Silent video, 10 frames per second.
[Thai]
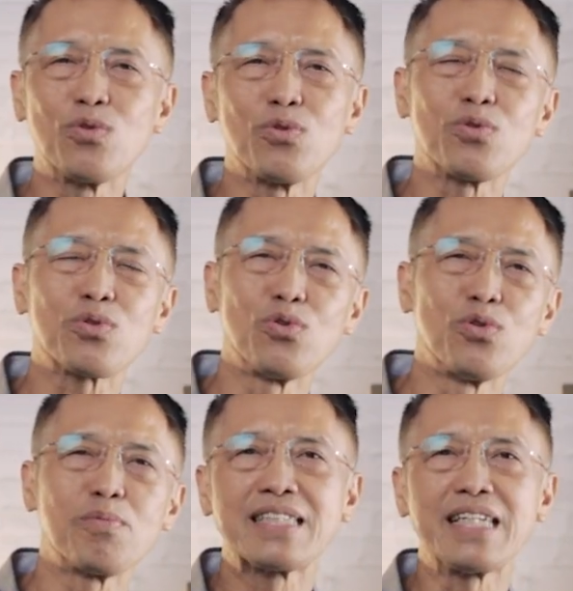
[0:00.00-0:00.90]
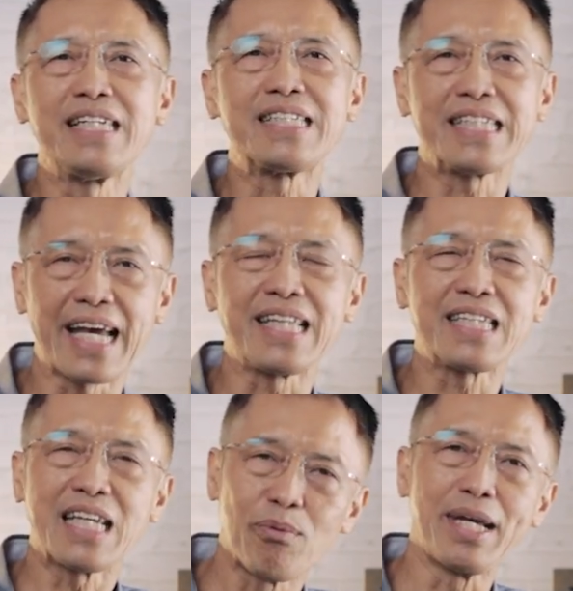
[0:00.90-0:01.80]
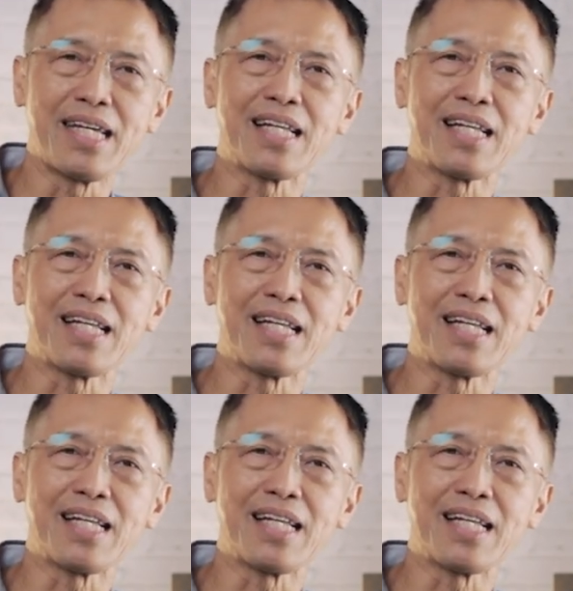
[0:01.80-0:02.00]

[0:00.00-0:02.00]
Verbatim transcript: YouTube CGNTV